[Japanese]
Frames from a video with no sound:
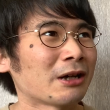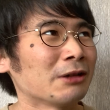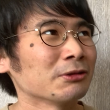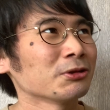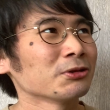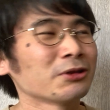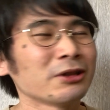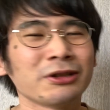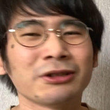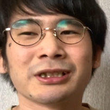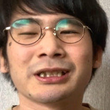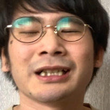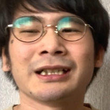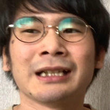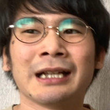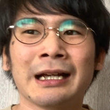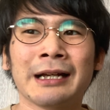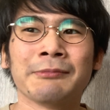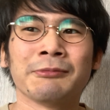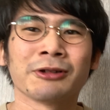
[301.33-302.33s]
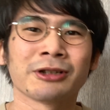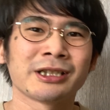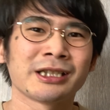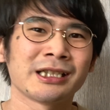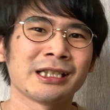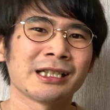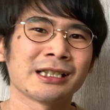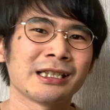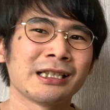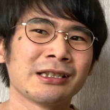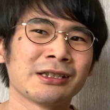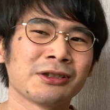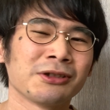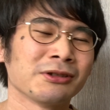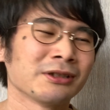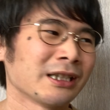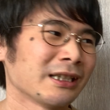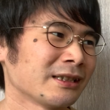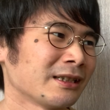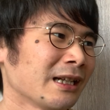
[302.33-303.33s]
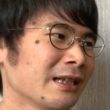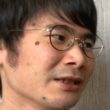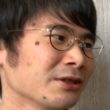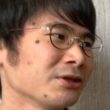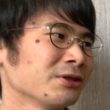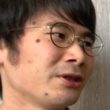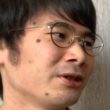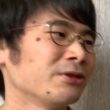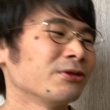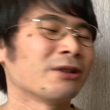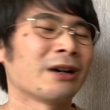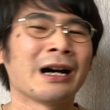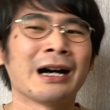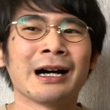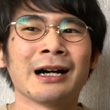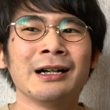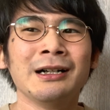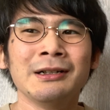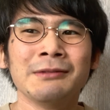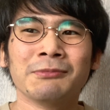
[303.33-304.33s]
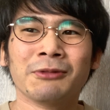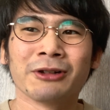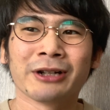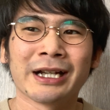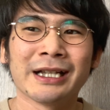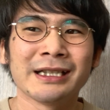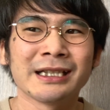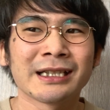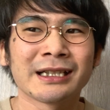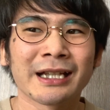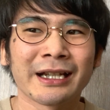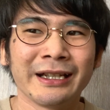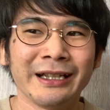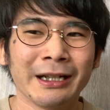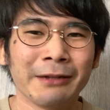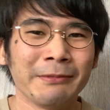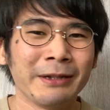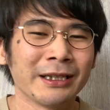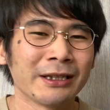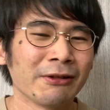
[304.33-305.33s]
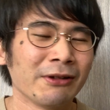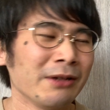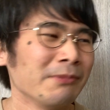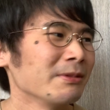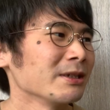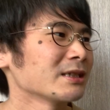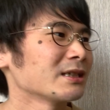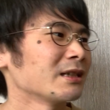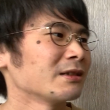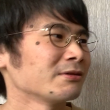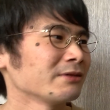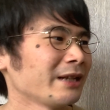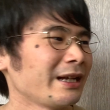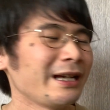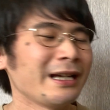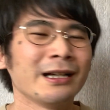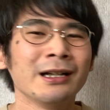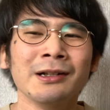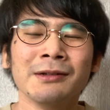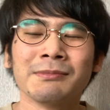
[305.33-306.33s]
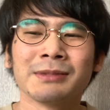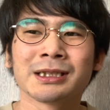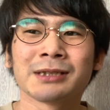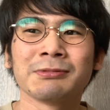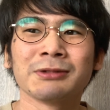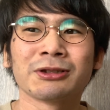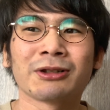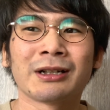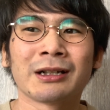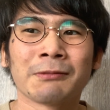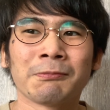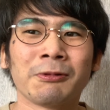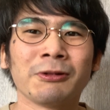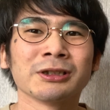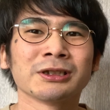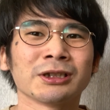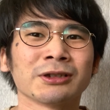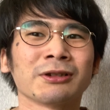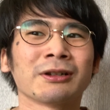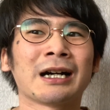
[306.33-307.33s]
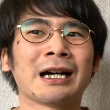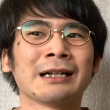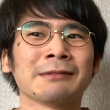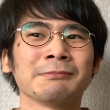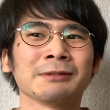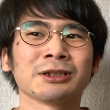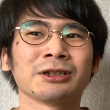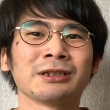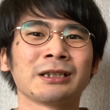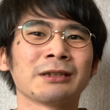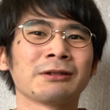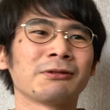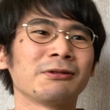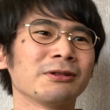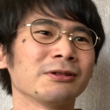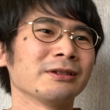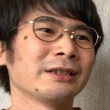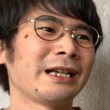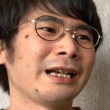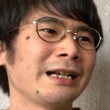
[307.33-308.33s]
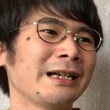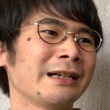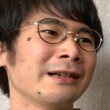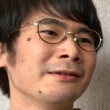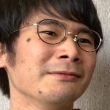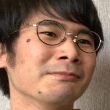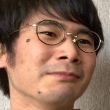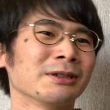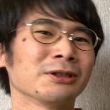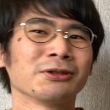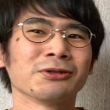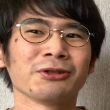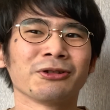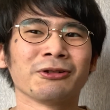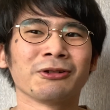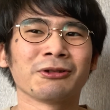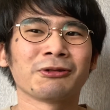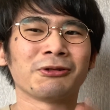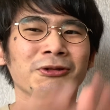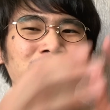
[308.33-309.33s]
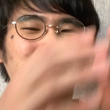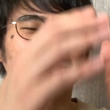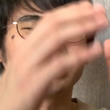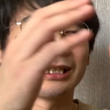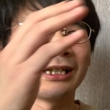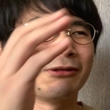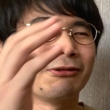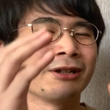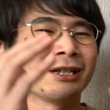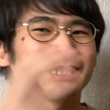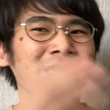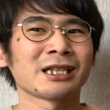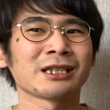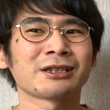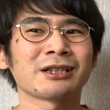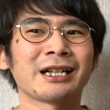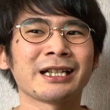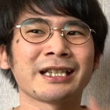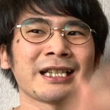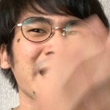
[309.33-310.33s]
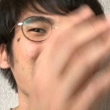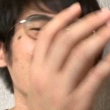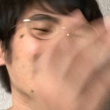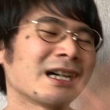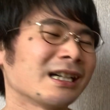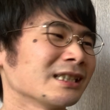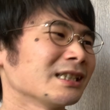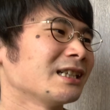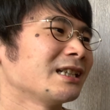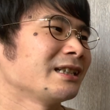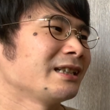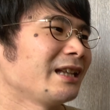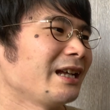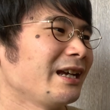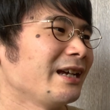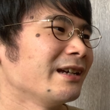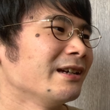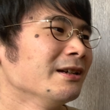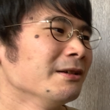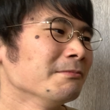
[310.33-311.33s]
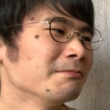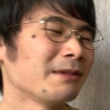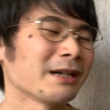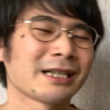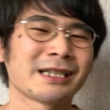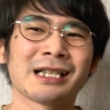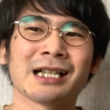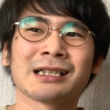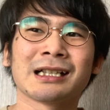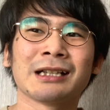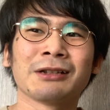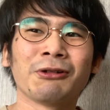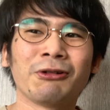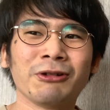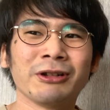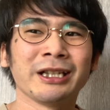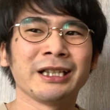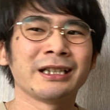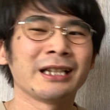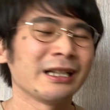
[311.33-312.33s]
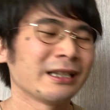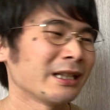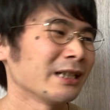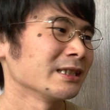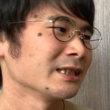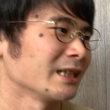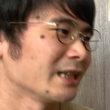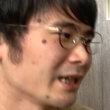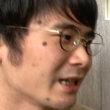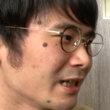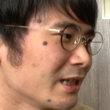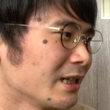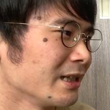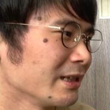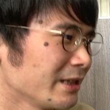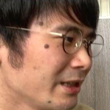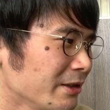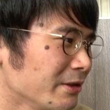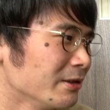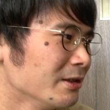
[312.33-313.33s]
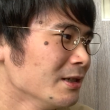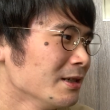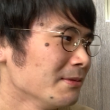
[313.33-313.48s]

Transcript: か一昨日の時点でもう岸田新総裁誕生というのがもう現実的には見えておりましたので、まあ、自分とかのポストとか、まあ、そういったところで、まあ、どんどん河野さんを応援した人が引き剥がされて、まあ、岸田さんの方に行ってったんじゃないかなっていう